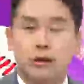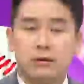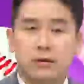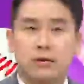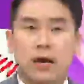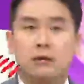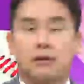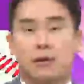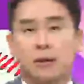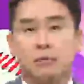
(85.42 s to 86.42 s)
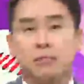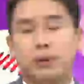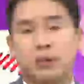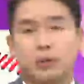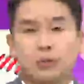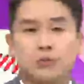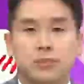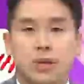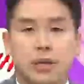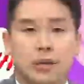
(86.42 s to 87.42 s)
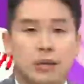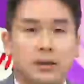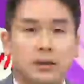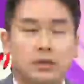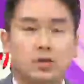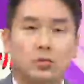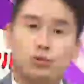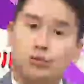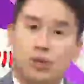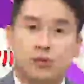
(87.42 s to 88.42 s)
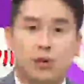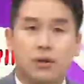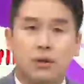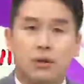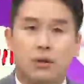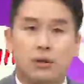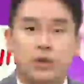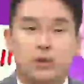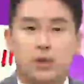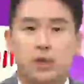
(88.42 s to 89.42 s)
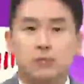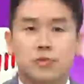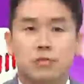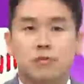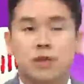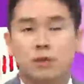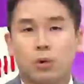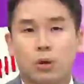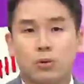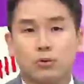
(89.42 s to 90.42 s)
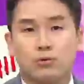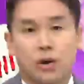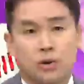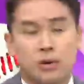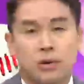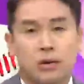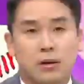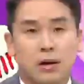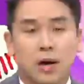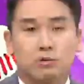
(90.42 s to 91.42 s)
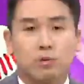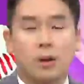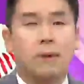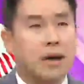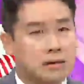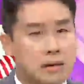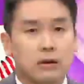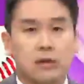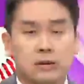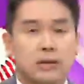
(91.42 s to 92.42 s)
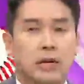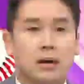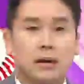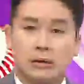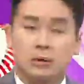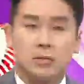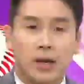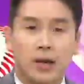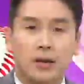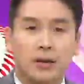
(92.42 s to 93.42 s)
관련돼서 강력하게 비판을 하고 있습니다. 쇼를 위해서 70년 만에 돌아온 유해를 하루 동안 방치한 것 아니냐라는 겁니다.